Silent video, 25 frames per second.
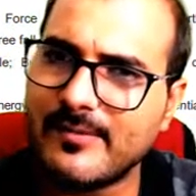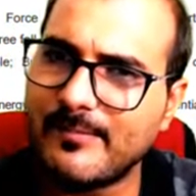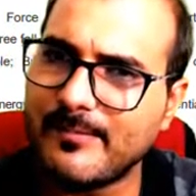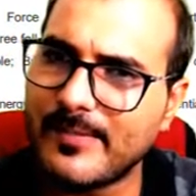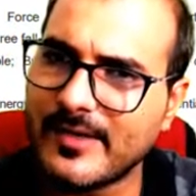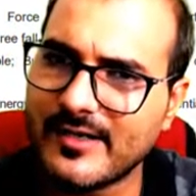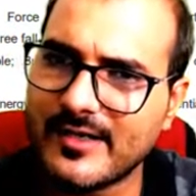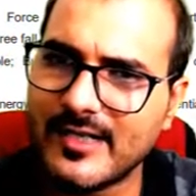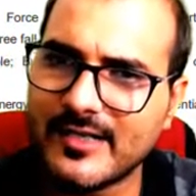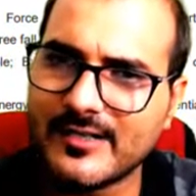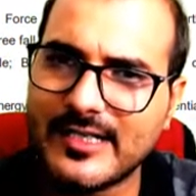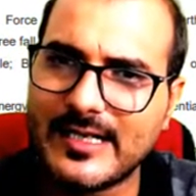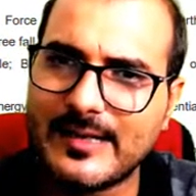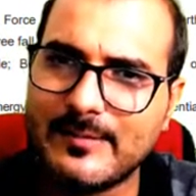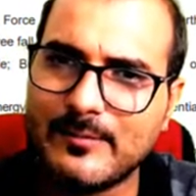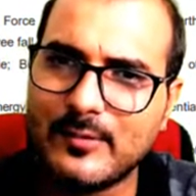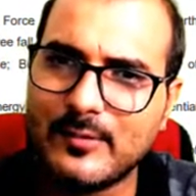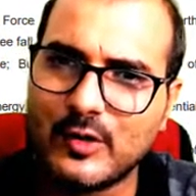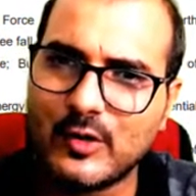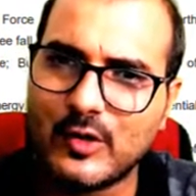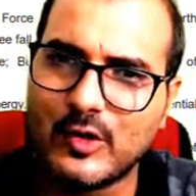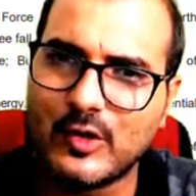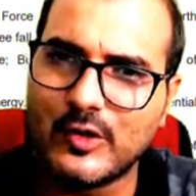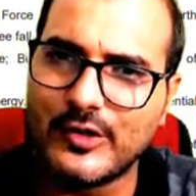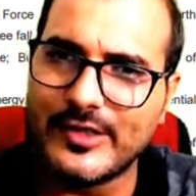पढ़ना था हम
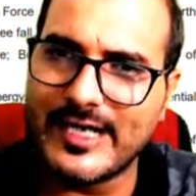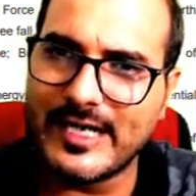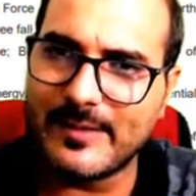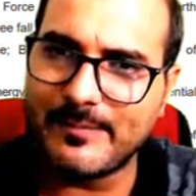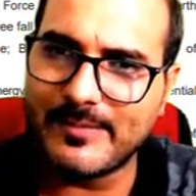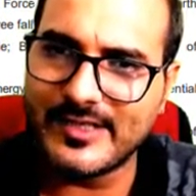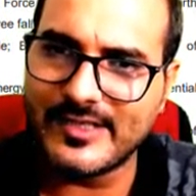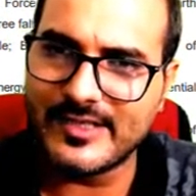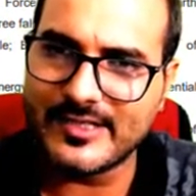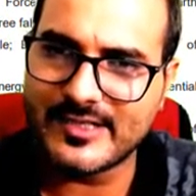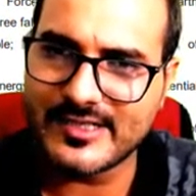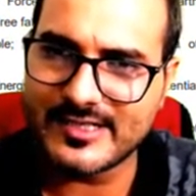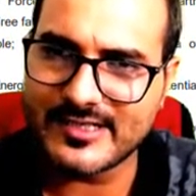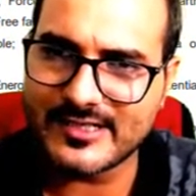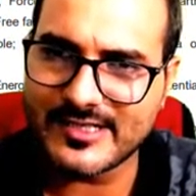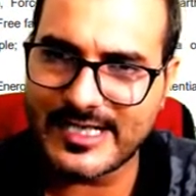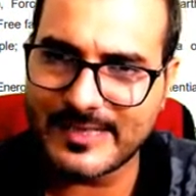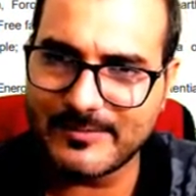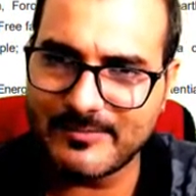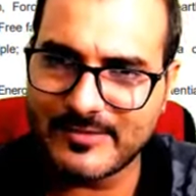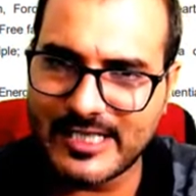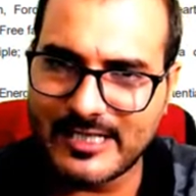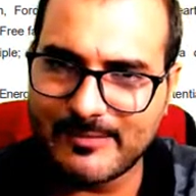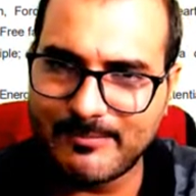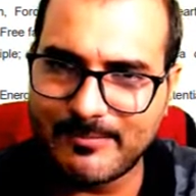लोग को यहाँ पे डिस्टेंस
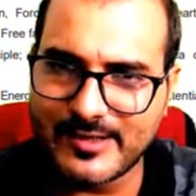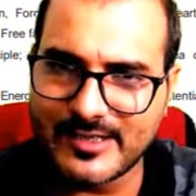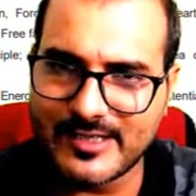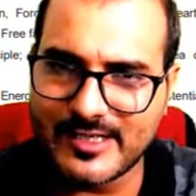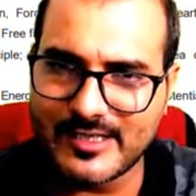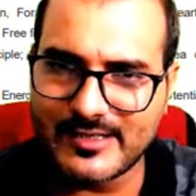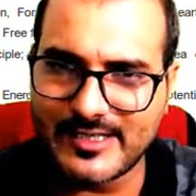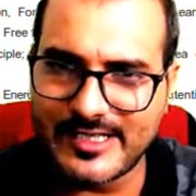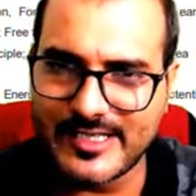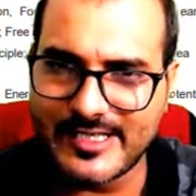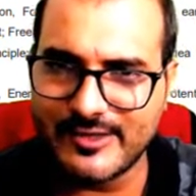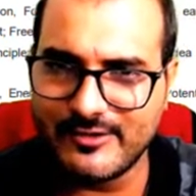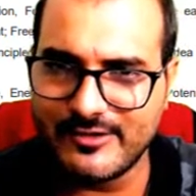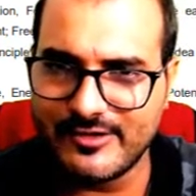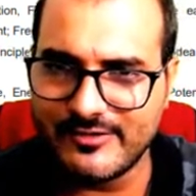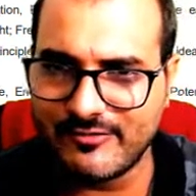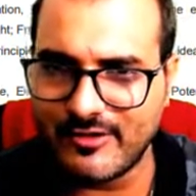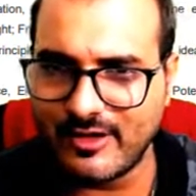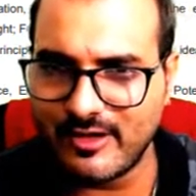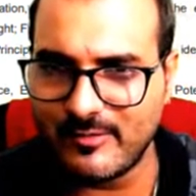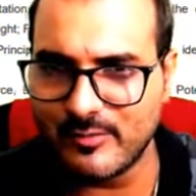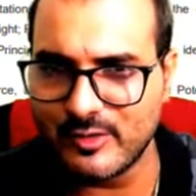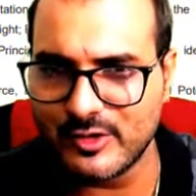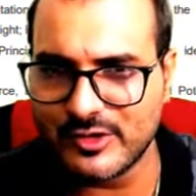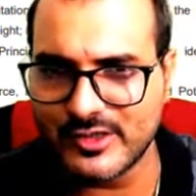टाइम ग्राफ पढ़ना था
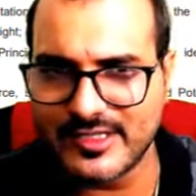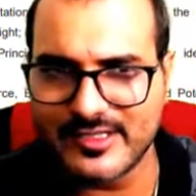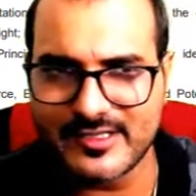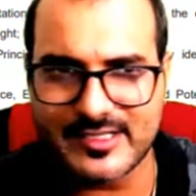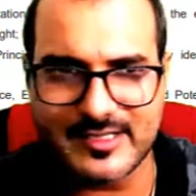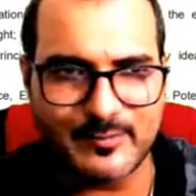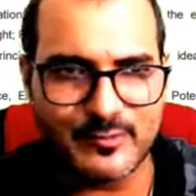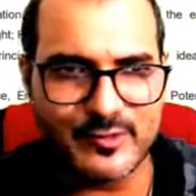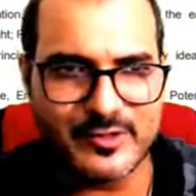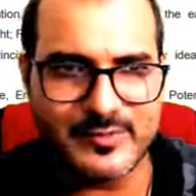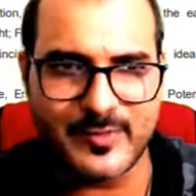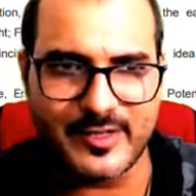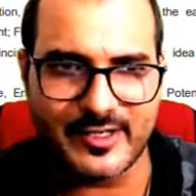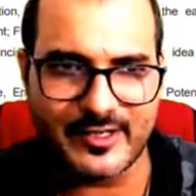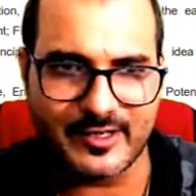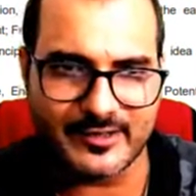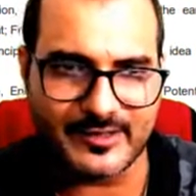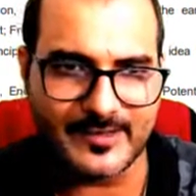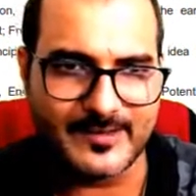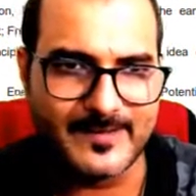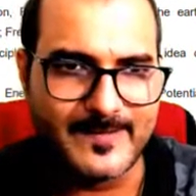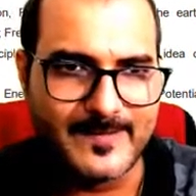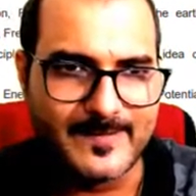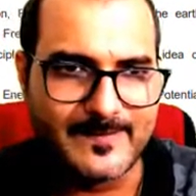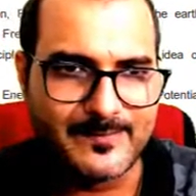यूनिफॉर्म मोशन सब कुछ पढ़ना
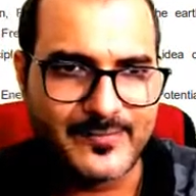था